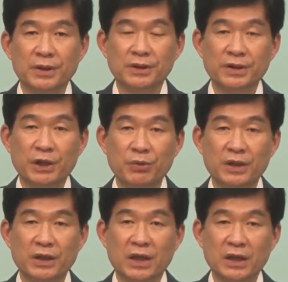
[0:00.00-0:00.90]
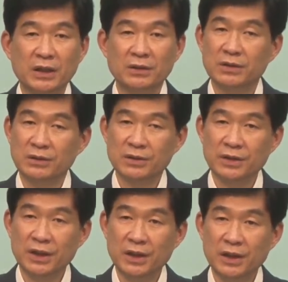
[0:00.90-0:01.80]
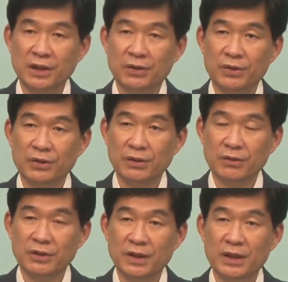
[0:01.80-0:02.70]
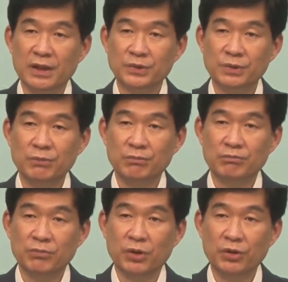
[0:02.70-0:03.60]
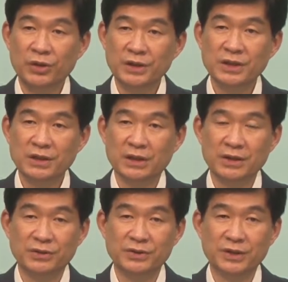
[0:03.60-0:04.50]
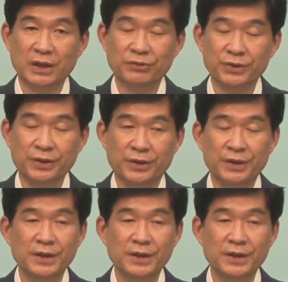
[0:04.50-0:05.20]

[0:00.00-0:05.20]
그 레위기가 그렇게 어렵거나 좀 멀리 생각되어지지 않고요.